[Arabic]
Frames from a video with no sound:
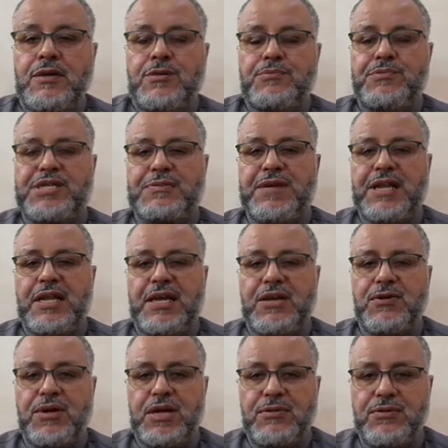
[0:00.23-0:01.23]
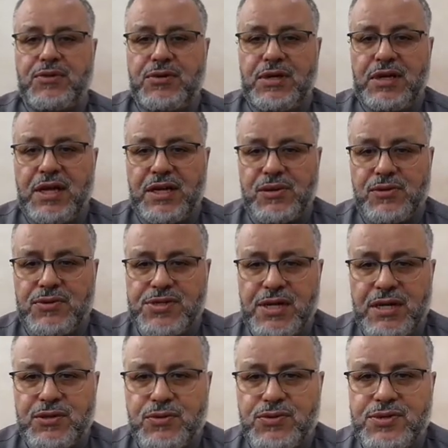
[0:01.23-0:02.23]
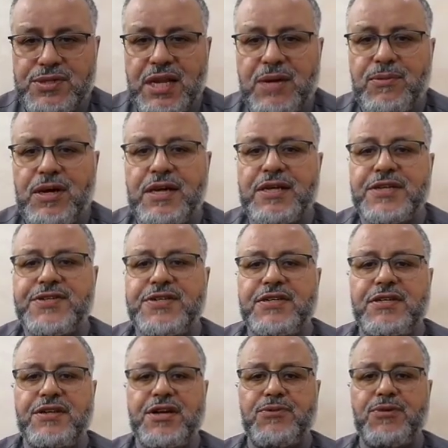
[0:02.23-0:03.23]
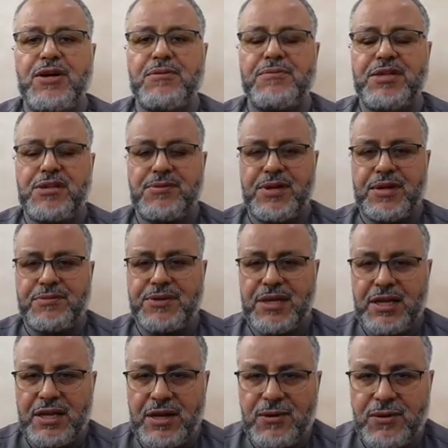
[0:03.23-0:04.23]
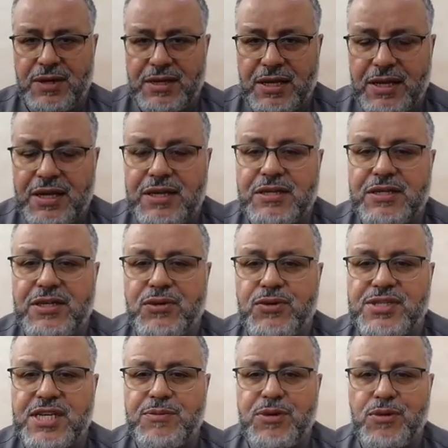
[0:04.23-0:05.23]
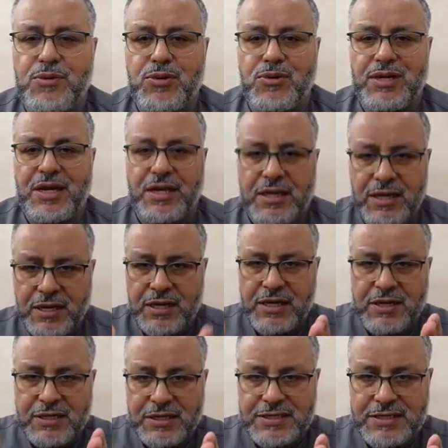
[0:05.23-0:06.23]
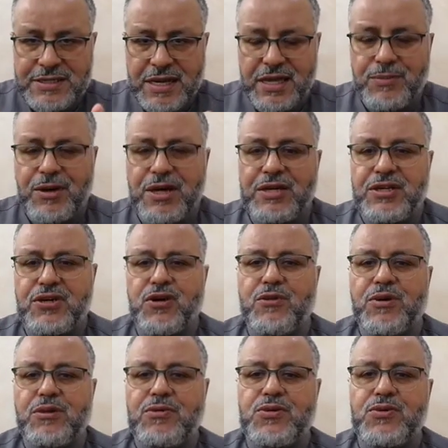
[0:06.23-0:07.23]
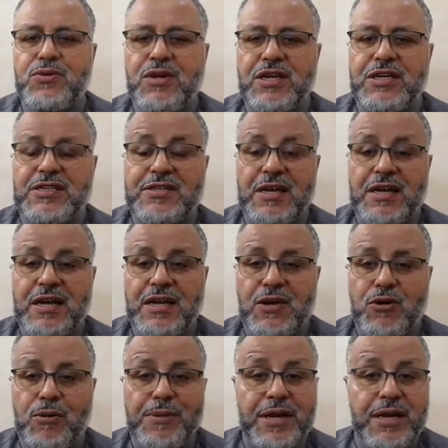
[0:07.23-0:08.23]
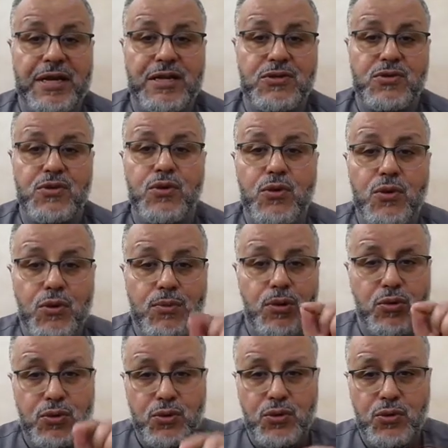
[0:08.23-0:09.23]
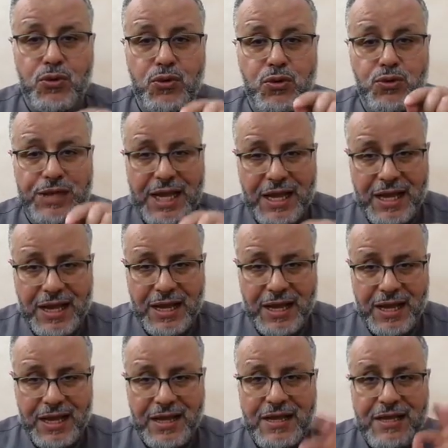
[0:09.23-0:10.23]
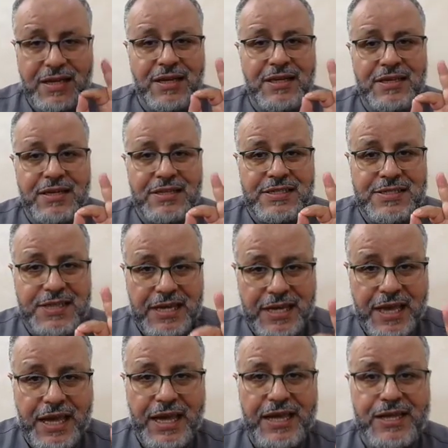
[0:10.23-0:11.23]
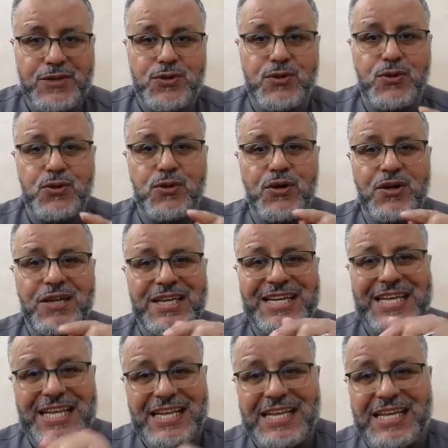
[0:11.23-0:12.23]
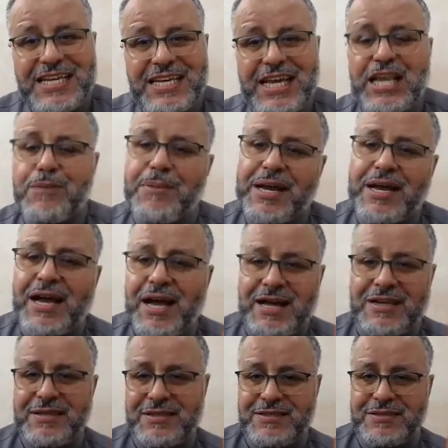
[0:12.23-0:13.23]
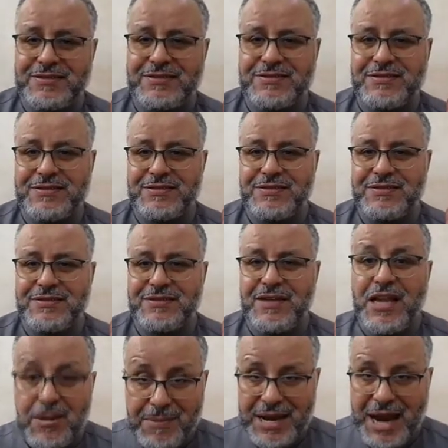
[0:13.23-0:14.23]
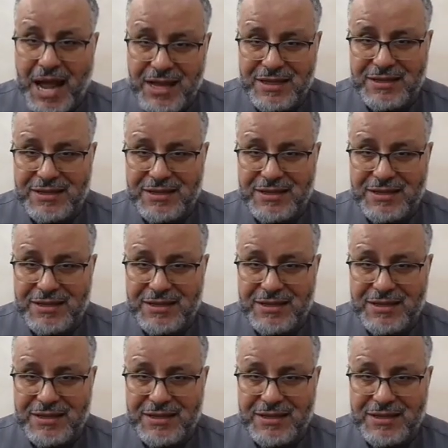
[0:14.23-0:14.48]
بسم الله والحمد لله والصلاة والسلام على سيدنا محمد بن عبد الله وعلى آله وصحبه من والاه السلام عليكم ورحمة الله تعالى وبركاته موضوعنا زكاة حلي المرأة المرأة